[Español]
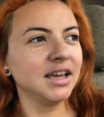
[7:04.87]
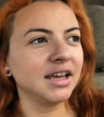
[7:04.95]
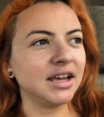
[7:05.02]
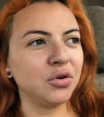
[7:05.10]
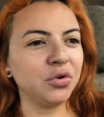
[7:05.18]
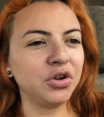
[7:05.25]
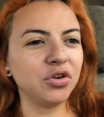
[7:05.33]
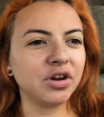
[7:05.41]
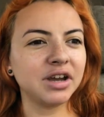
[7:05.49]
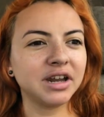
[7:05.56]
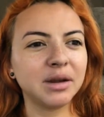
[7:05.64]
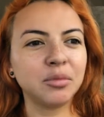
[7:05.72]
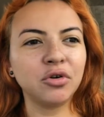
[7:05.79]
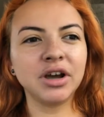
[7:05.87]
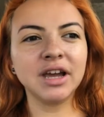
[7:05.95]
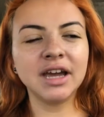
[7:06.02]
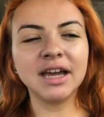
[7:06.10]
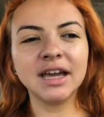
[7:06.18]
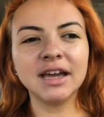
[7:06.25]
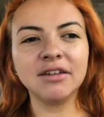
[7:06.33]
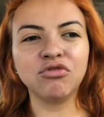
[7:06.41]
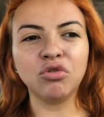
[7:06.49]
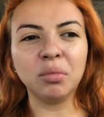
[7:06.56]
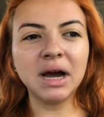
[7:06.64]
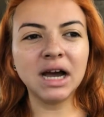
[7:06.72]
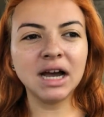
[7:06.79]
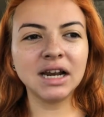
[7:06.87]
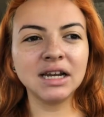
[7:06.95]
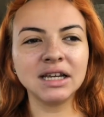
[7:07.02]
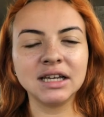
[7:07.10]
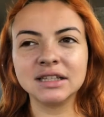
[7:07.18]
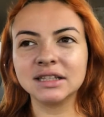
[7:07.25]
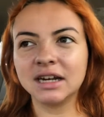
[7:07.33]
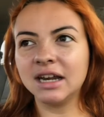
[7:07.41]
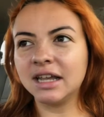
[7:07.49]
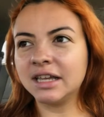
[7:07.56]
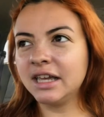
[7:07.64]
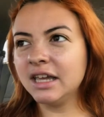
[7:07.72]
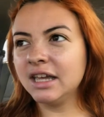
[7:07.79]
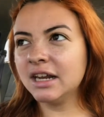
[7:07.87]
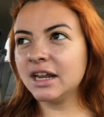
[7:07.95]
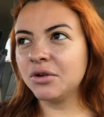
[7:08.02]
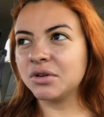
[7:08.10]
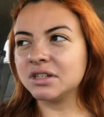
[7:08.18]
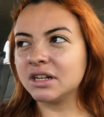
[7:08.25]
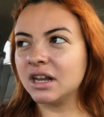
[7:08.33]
lo único que queremos es fumar y estar en la esquina y no hacer